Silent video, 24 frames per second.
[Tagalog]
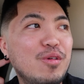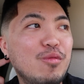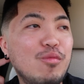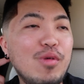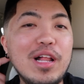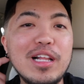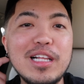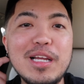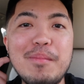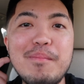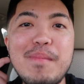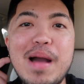
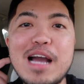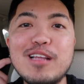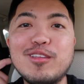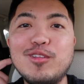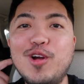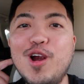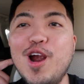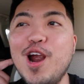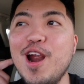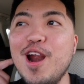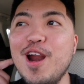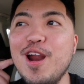Welcome back to
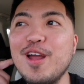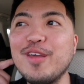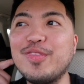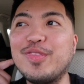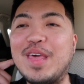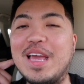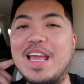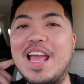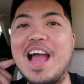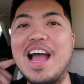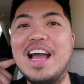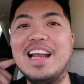Earth!
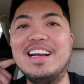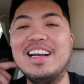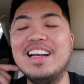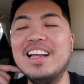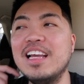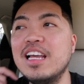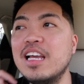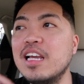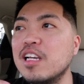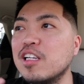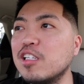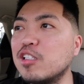Ayan.
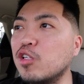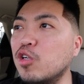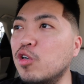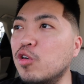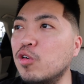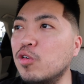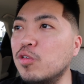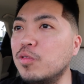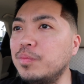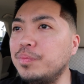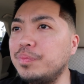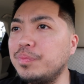
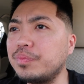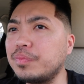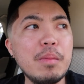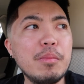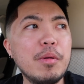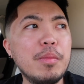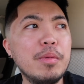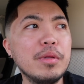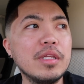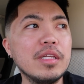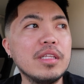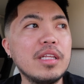So,
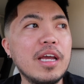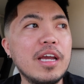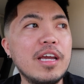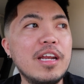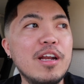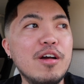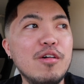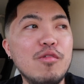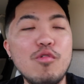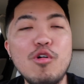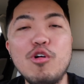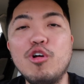pumunta tayo
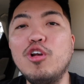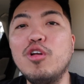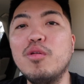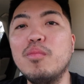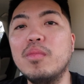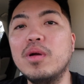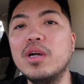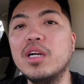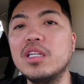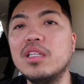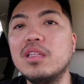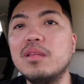ng
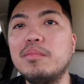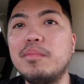Walmart